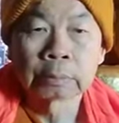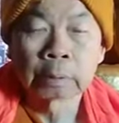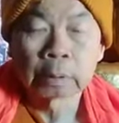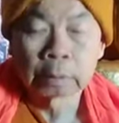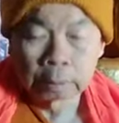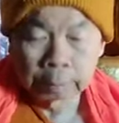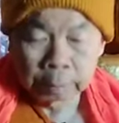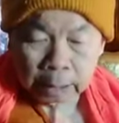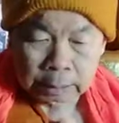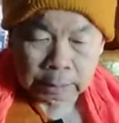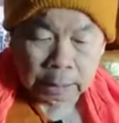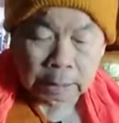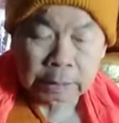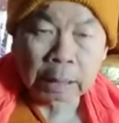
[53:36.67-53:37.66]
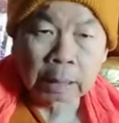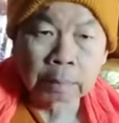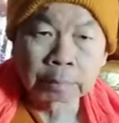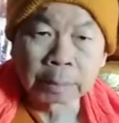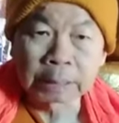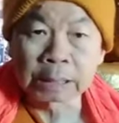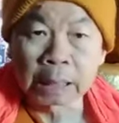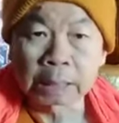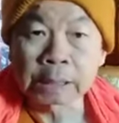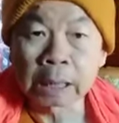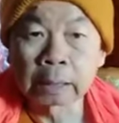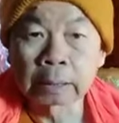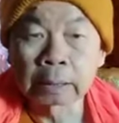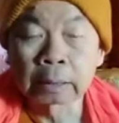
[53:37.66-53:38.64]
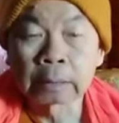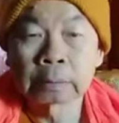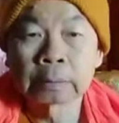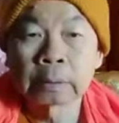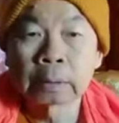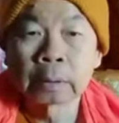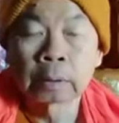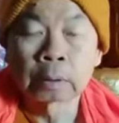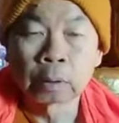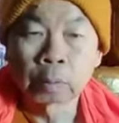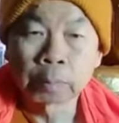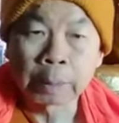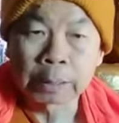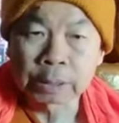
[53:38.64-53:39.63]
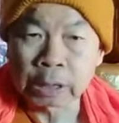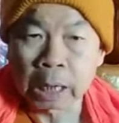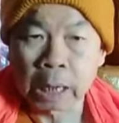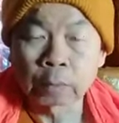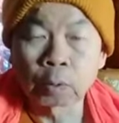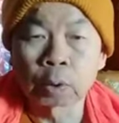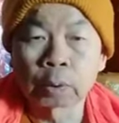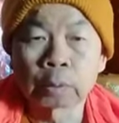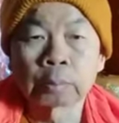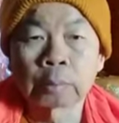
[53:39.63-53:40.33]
ก็คือมันอัศสักปัจสาสนะเราต้องปัจสาก่อน